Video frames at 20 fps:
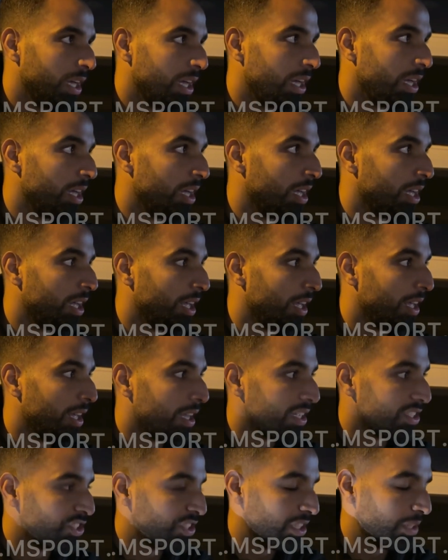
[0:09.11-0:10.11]

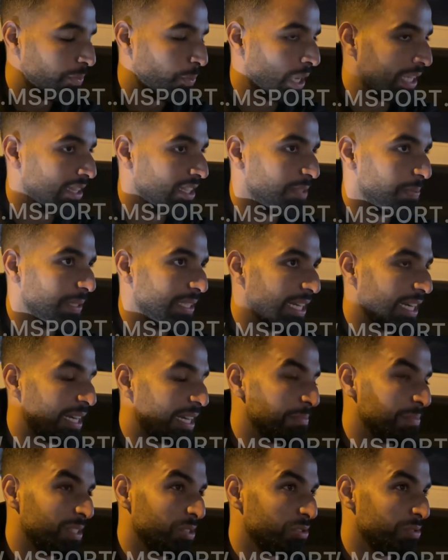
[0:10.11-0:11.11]
آه، جديد بواحد النسبه ديال
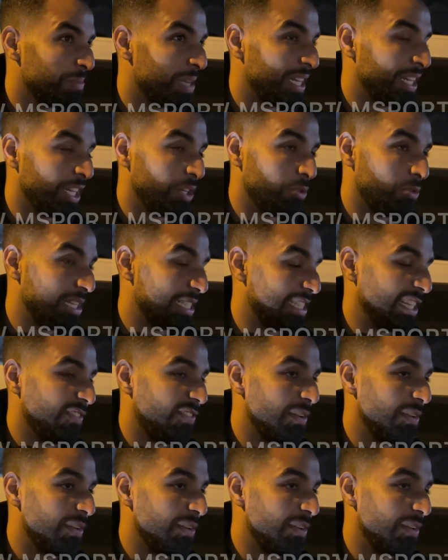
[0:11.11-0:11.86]
85 ولا